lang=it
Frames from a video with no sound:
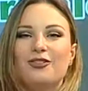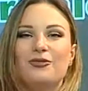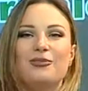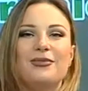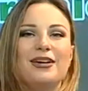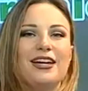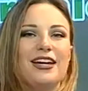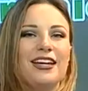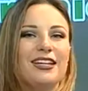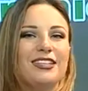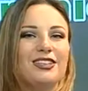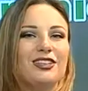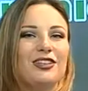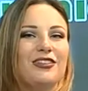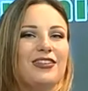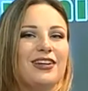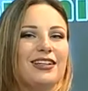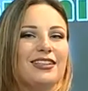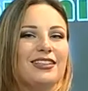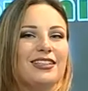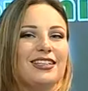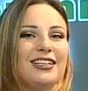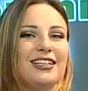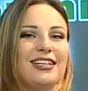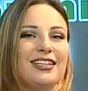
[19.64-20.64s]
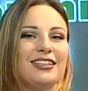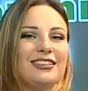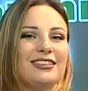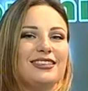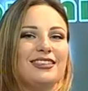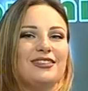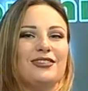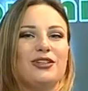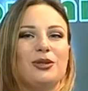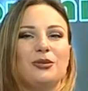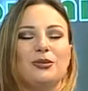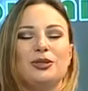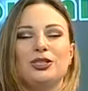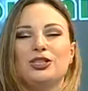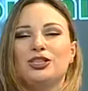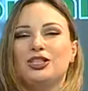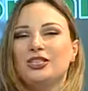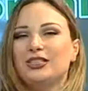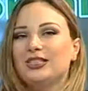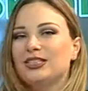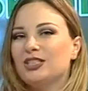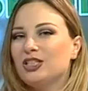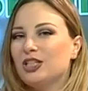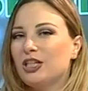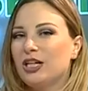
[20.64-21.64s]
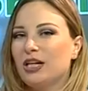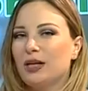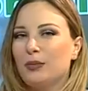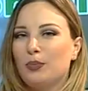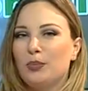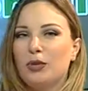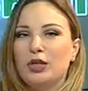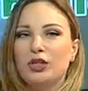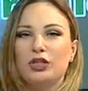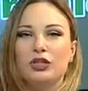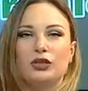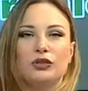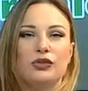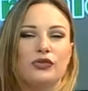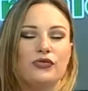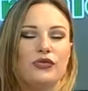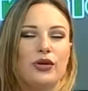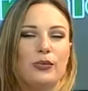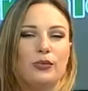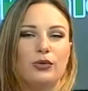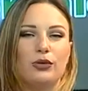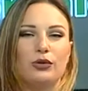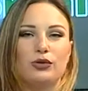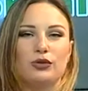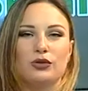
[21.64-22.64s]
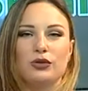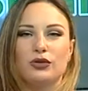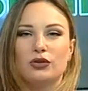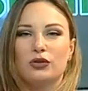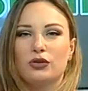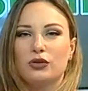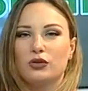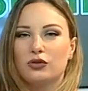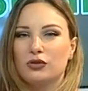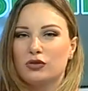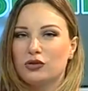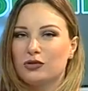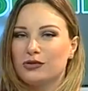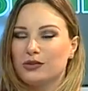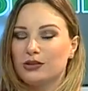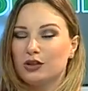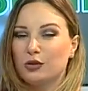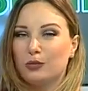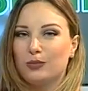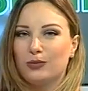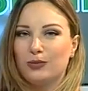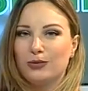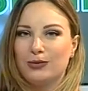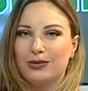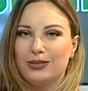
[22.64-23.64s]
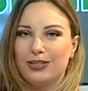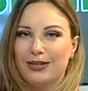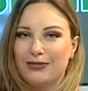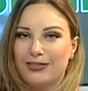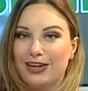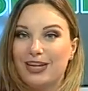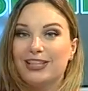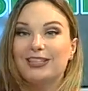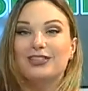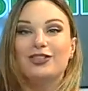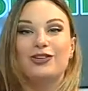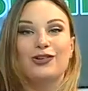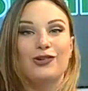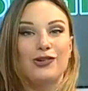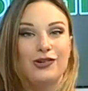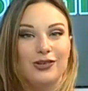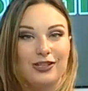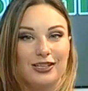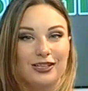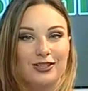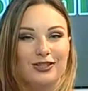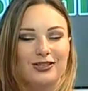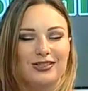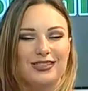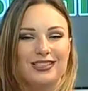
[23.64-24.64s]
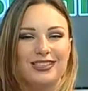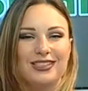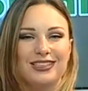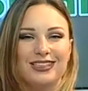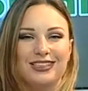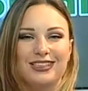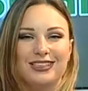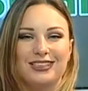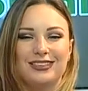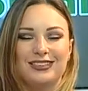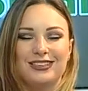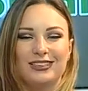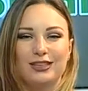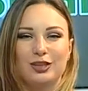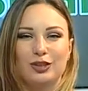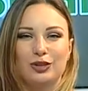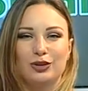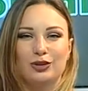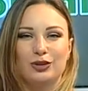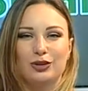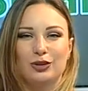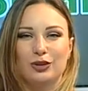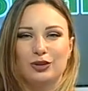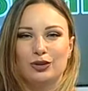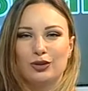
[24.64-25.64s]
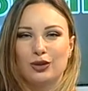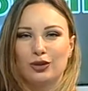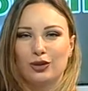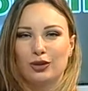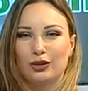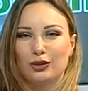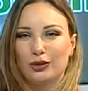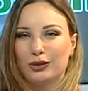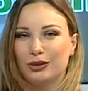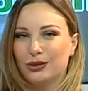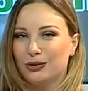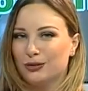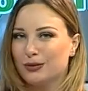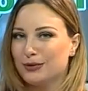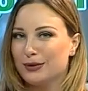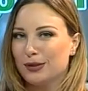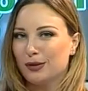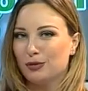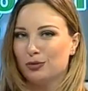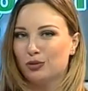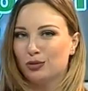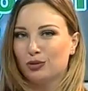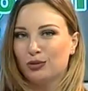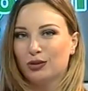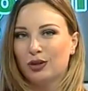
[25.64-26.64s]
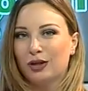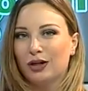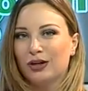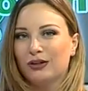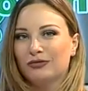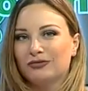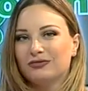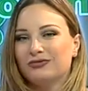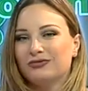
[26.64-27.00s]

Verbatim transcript: Ben ritrovati carissimi amici di GRP, ci troviamo al nostro consueto appuntamento con i consigli del dottor Torchio che io saluto.